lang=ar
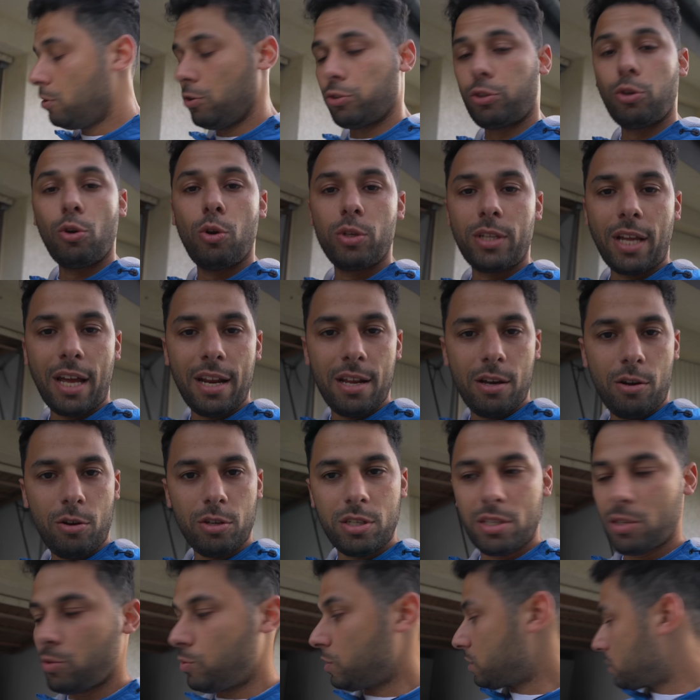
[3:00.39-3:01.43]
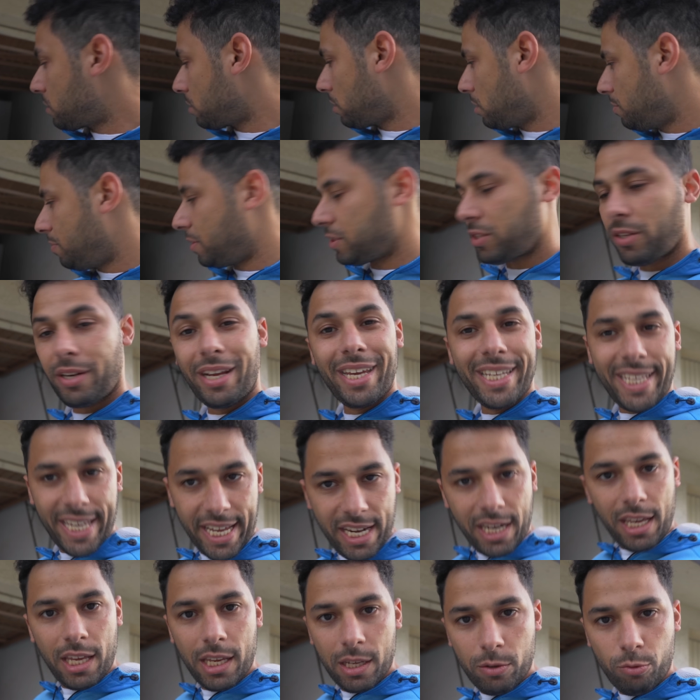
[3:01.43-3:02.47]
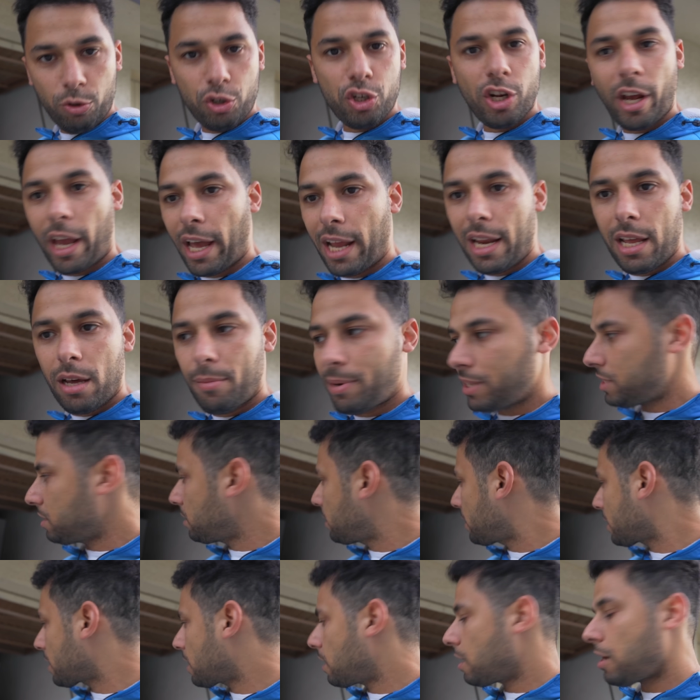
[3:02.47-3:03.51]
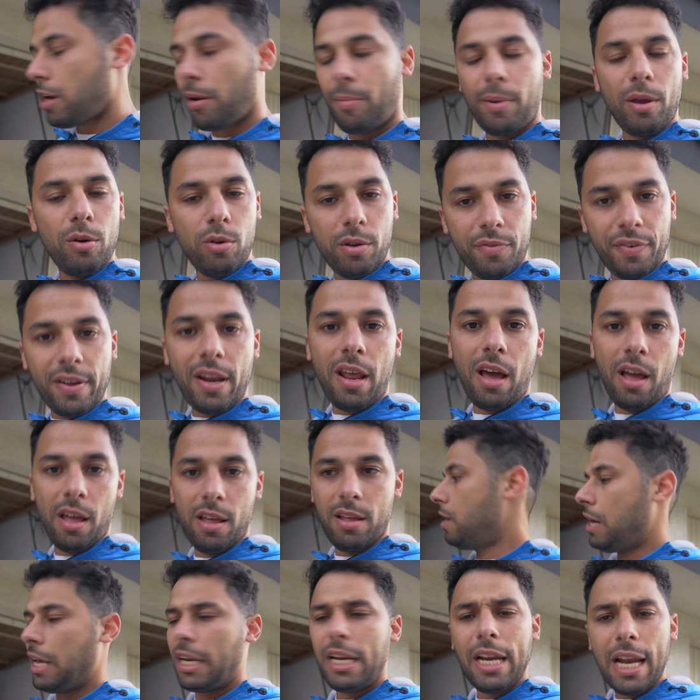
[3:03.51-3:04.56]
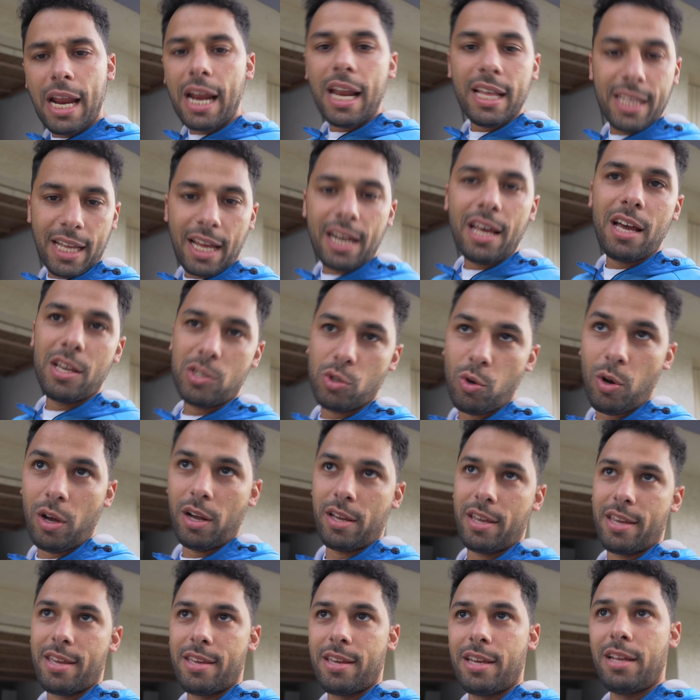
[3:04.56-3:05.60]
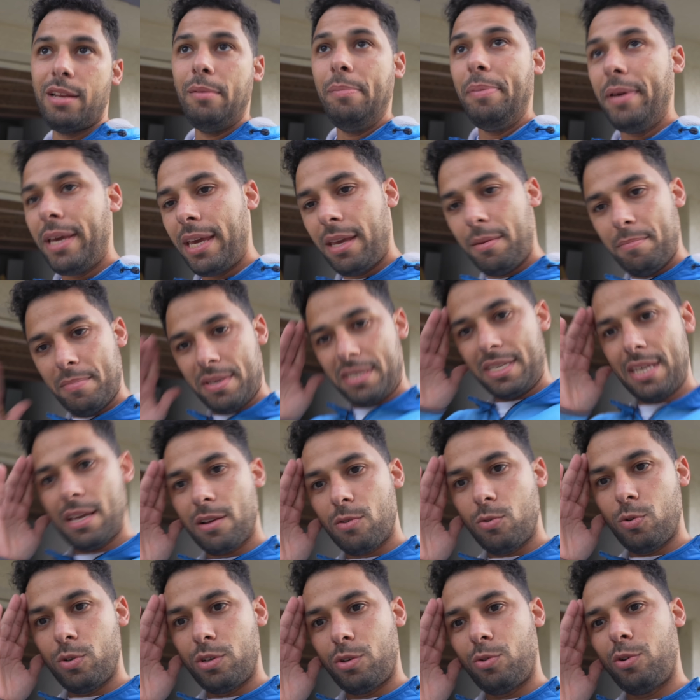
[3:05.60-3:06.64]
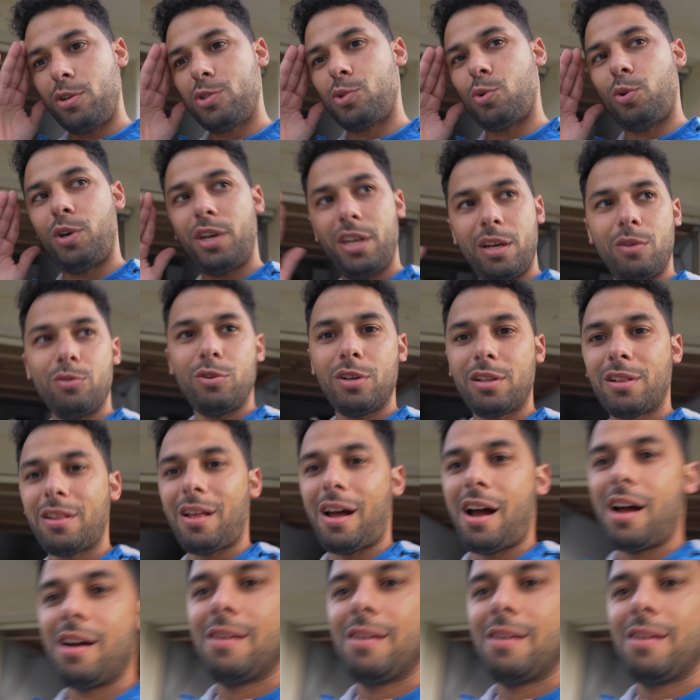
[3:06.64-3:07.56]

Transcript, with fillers: قلت له تعالى يا حس نوصل البطاريه تاني ونشغلها بعدين نرجع العربيه واقفلها قال لي لا لا تعالى هزقك البي مزاجه ان هو يزقني ونطلع